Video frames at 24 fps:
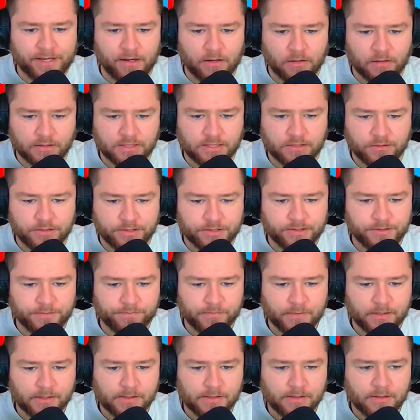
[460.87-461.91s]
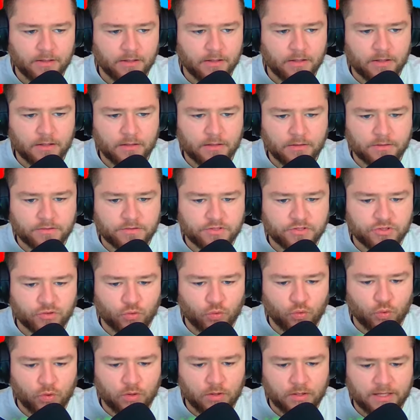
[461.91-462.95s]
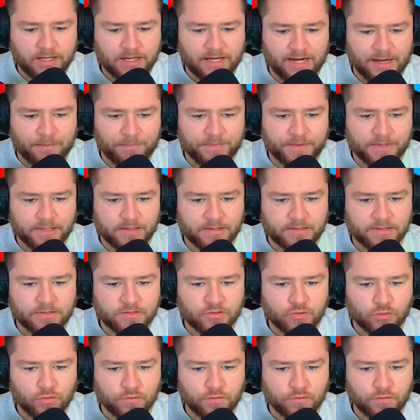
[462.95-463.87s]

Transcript: aus, Leute. So klappt es, so